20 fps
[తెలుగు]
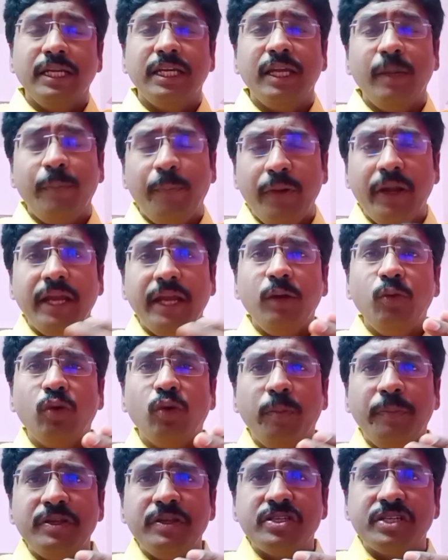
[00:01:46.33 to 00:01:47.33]
ఎప్పుడైనా
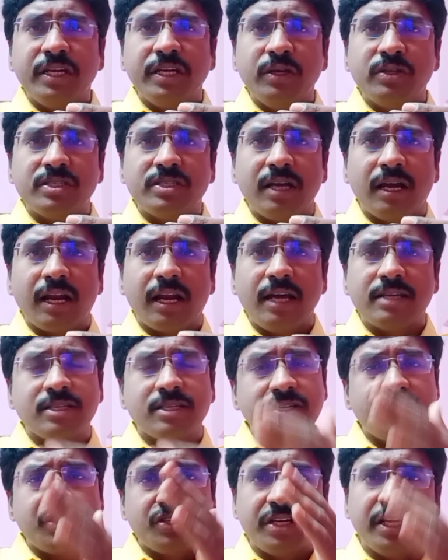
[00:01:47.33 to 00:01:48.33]
ఓపెన్ చేయొచ్చా
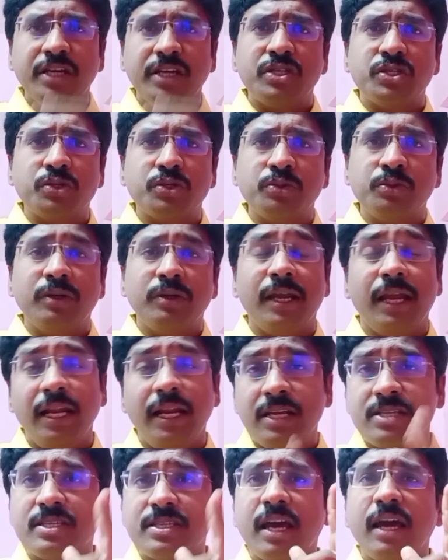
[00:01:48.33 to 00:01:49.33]
క్లాసెస్ చేయొచ్చు
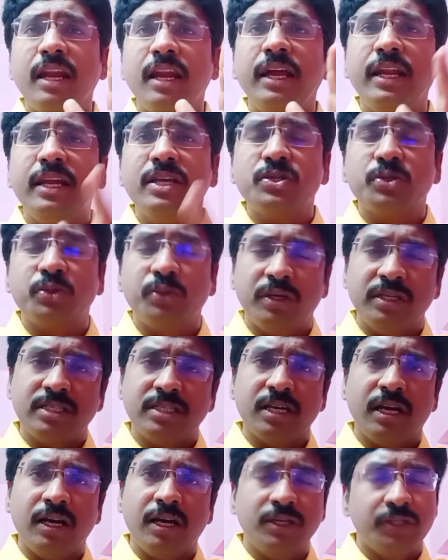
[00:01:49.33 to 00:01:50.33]
ఎన్నిసార్లైనా
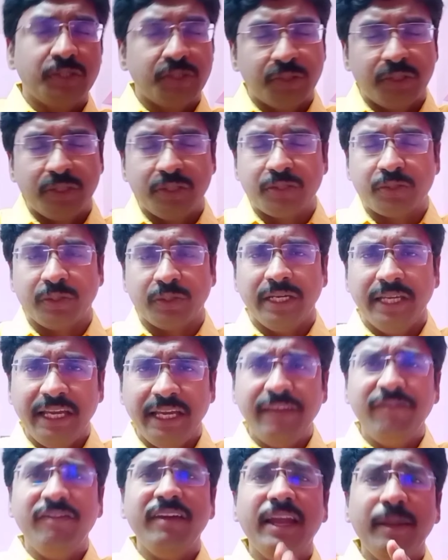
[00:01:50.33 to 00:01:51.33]
చూడొచ్చా చూడొచ్చు
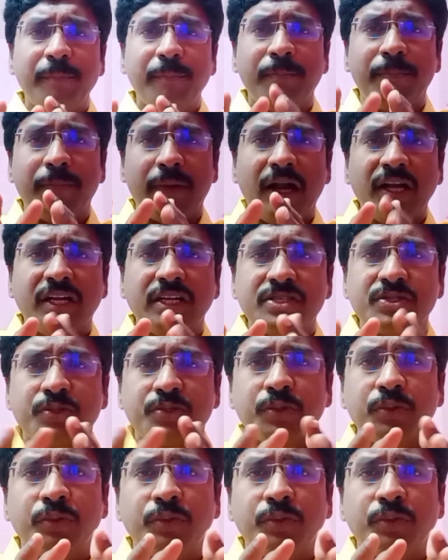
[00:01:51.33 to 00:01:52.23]
ఇవే పాటిస్తూ